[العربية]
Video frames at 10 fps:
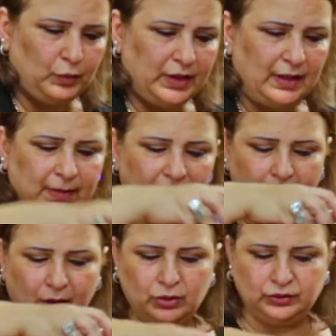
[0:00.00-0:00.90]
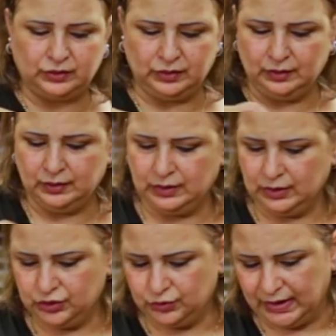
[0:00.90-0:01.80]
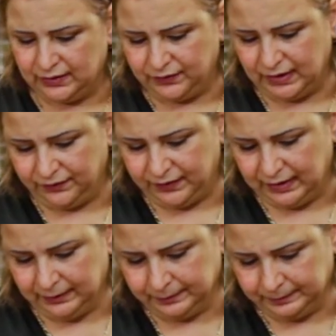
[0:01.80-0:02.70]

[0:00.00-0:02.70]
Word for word: وكمان بحط شوية ملح